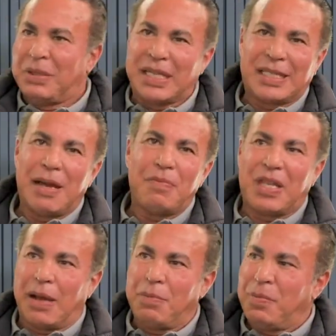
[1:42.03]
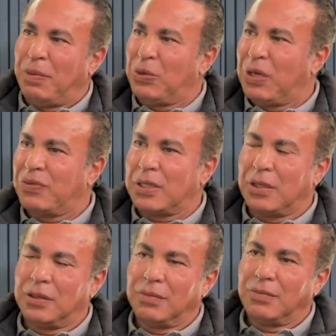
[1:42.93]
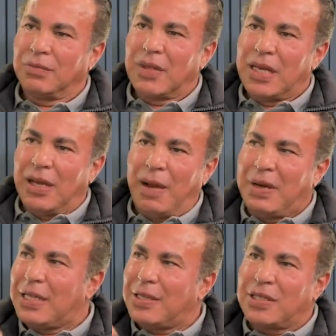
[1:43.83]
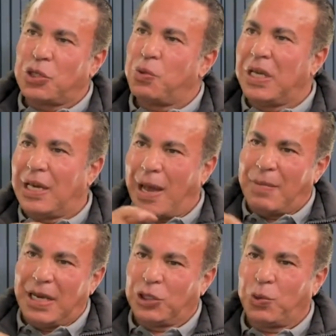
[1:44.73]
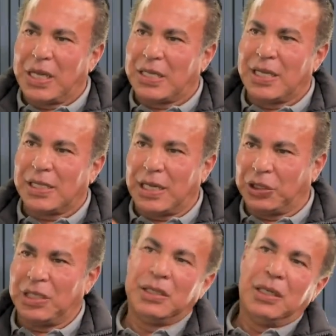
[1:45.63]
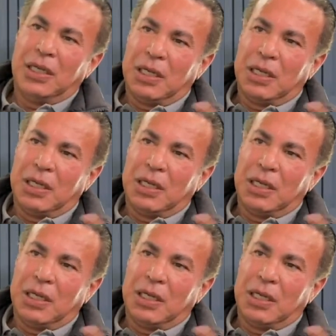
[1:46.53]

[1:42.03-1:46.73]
بنستمتع بيه بالمنافسه عمليه التشويه اللي عملها شويه ناس عشان